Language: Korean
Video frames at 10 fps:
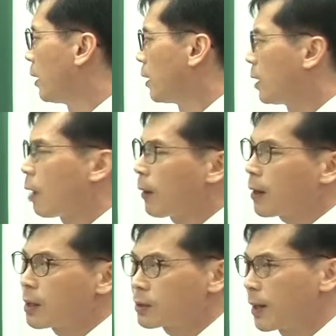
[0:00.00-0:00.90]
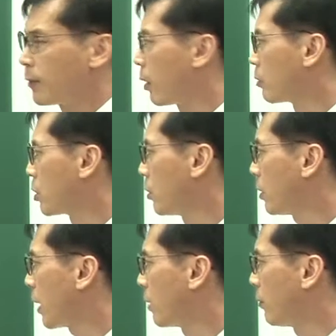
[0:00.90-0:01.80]
이거 헷갈려서는 안 돼요. 전혀
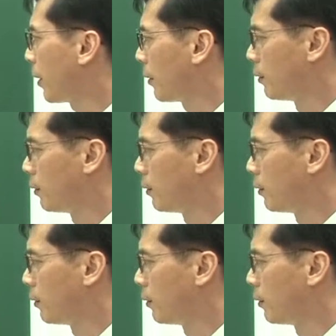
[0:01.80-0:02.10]
다른 거예요.